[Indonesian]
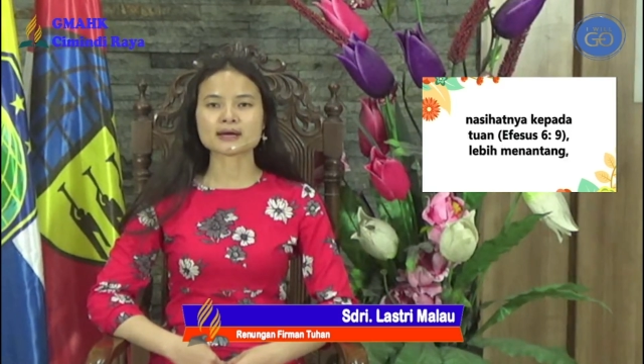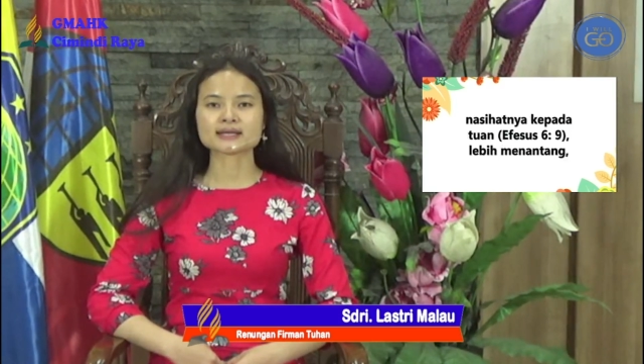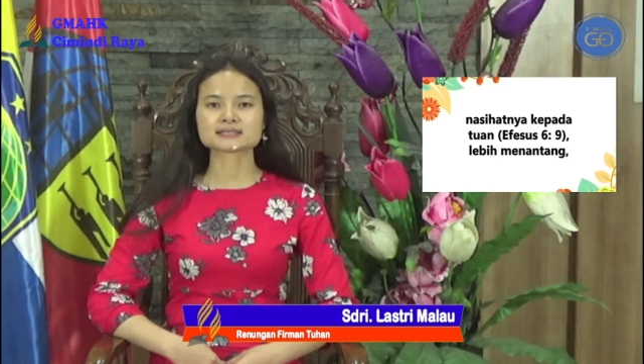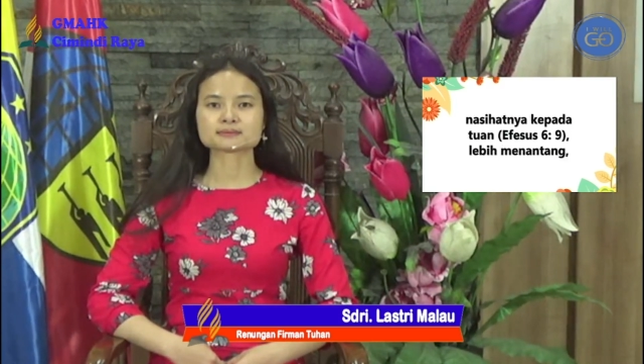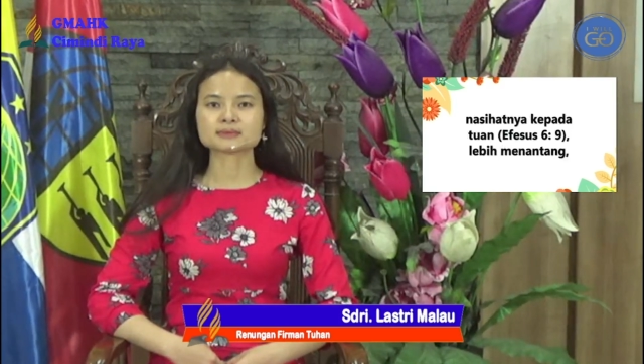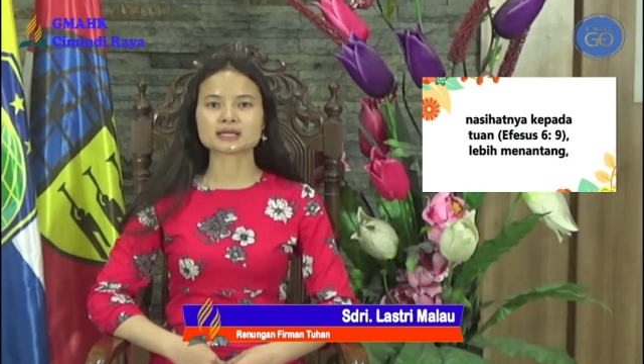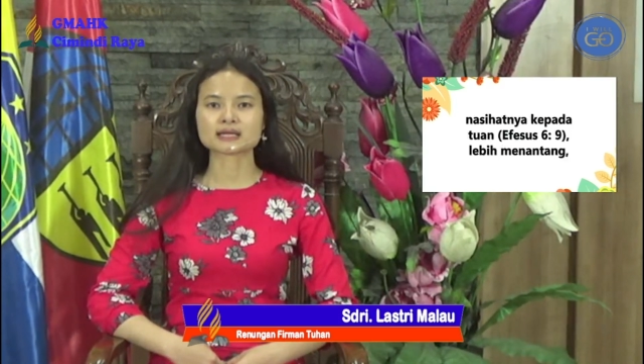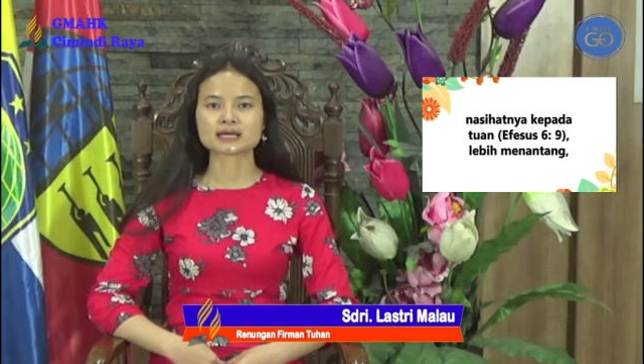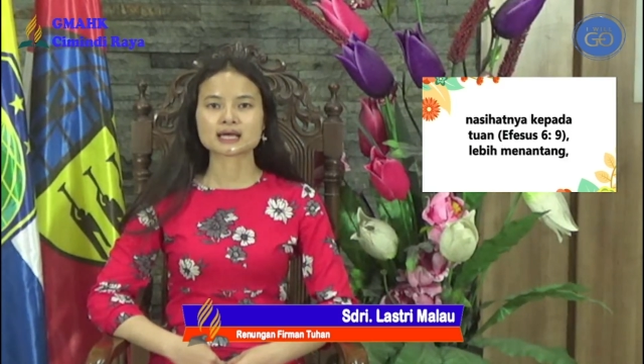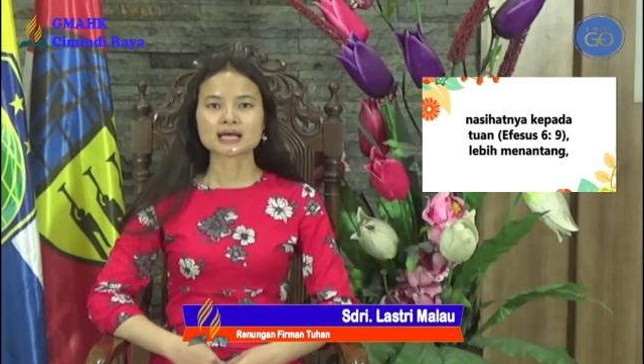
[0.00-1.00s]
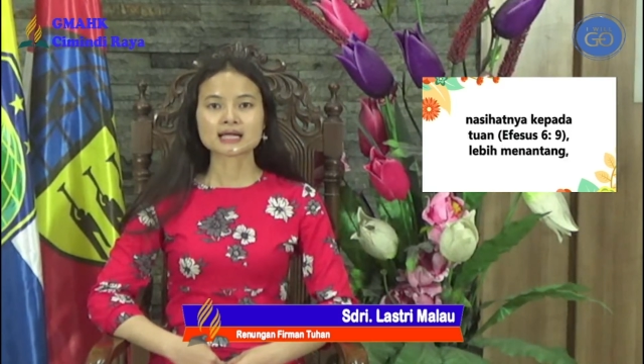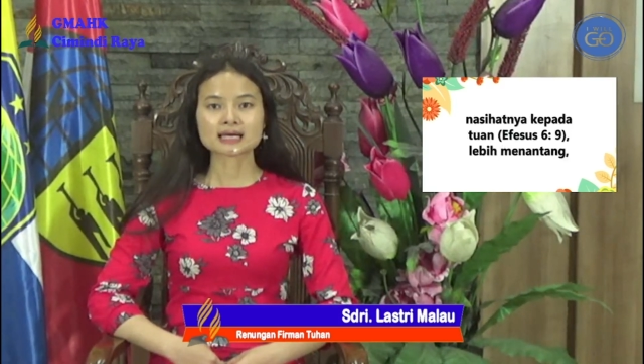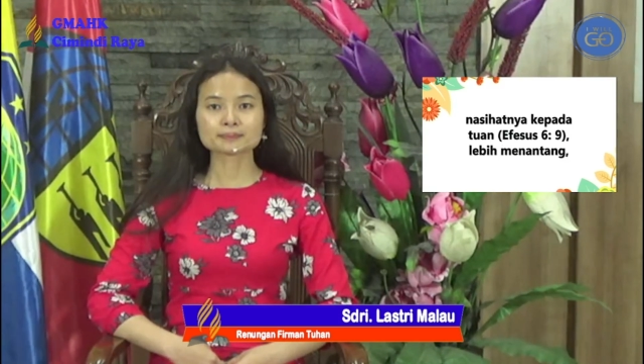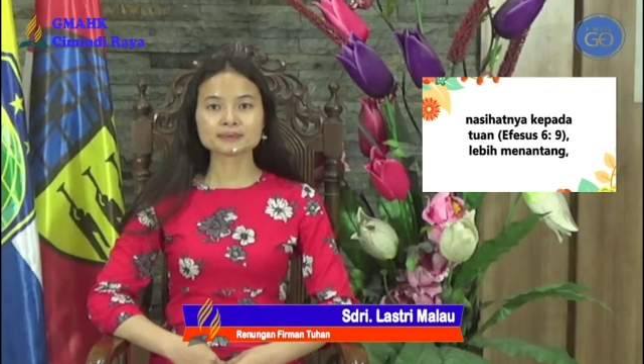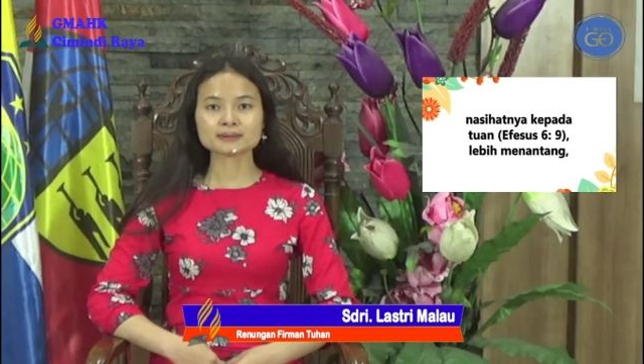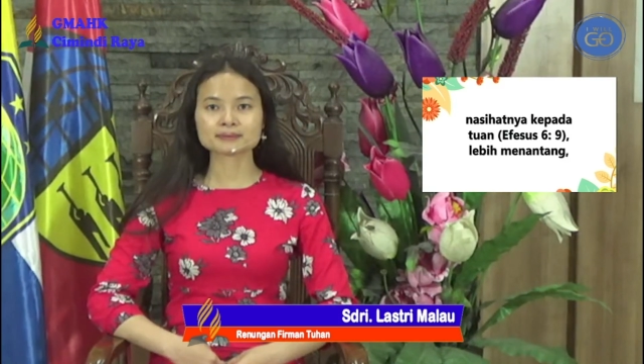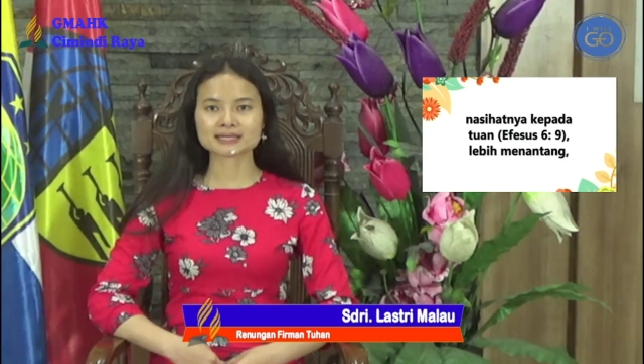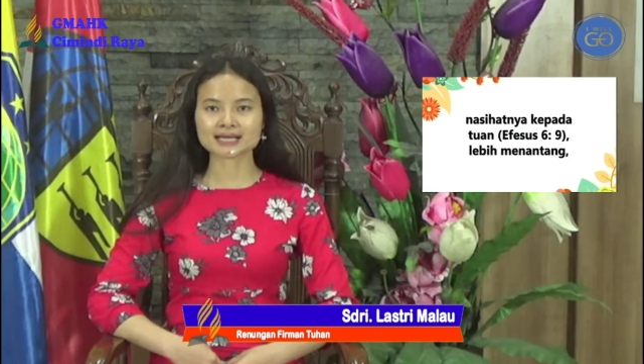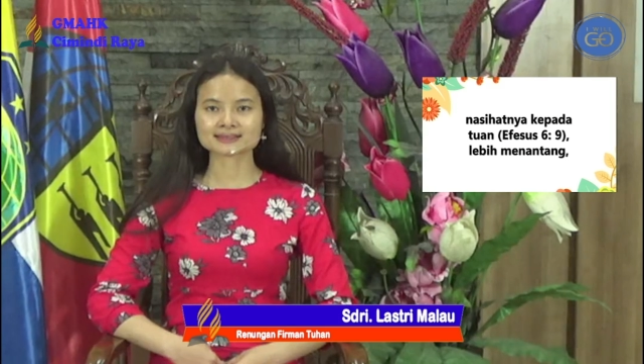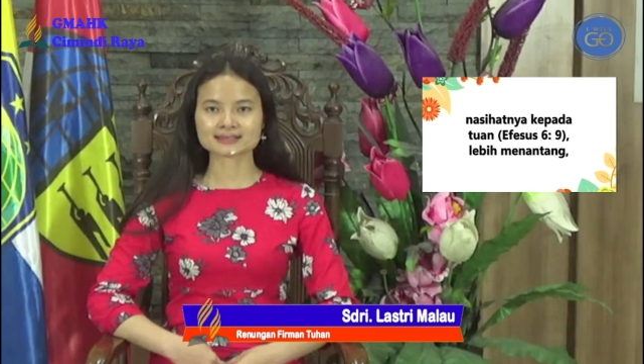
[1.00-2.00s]
ayat 9, lebih
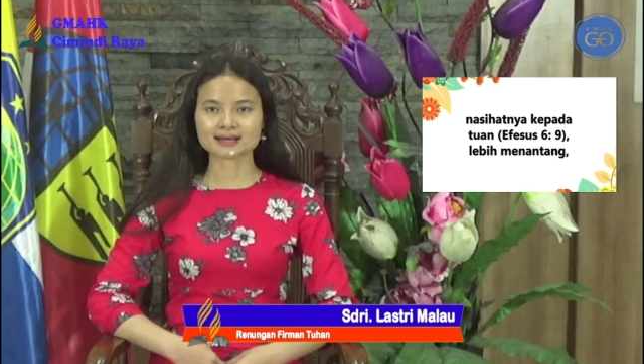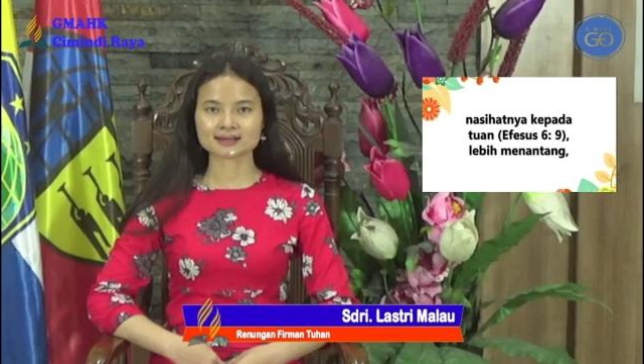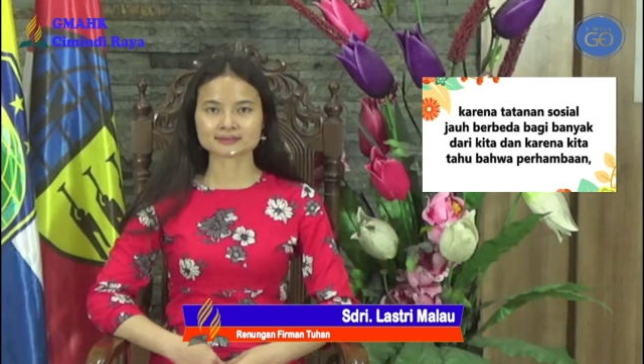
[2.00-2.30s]
menantang.